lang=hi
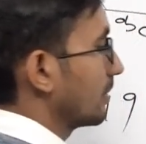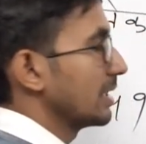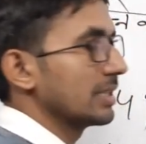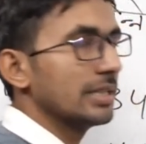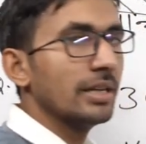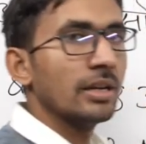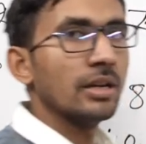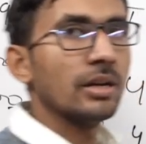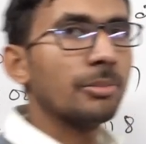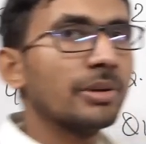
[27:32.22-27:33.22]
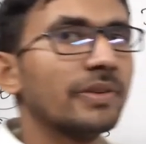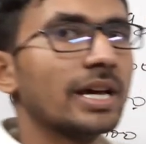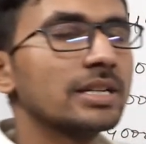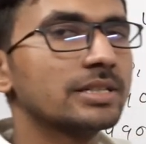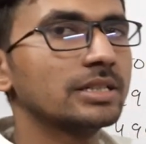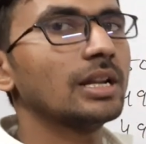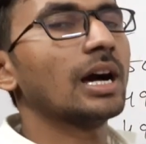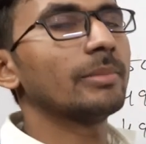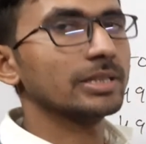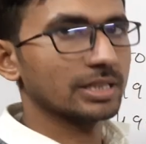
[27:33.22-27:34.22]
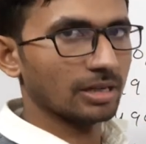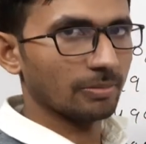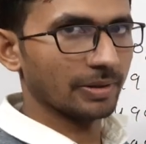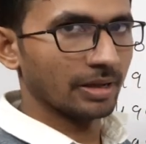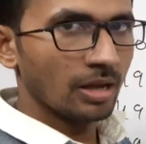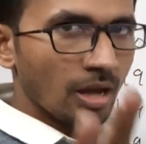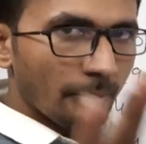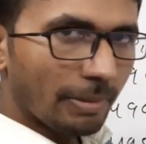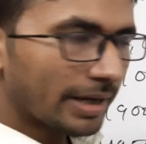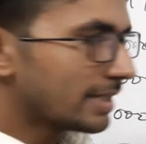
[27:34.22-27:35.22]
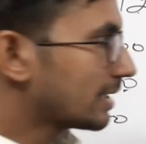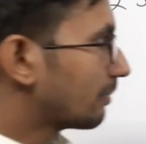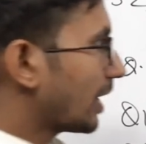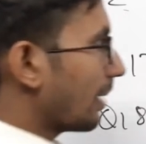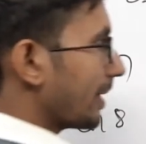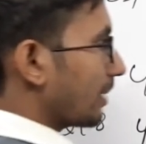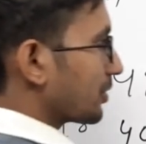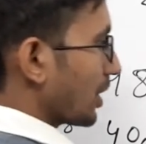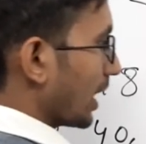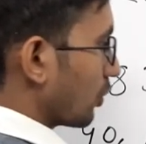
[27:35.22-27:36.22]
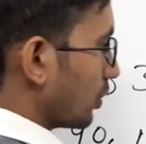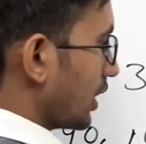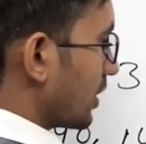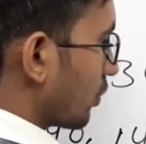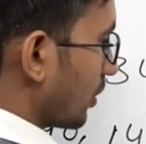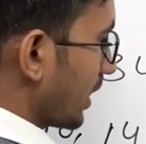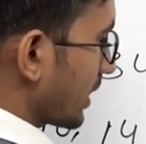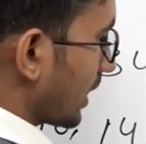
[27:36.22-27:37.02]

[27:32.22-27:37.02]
बजे से पी बी आर स्टडी इलाहाबाद चैनल पे बाकी सप्ताह में आप सातों दिन इसको देख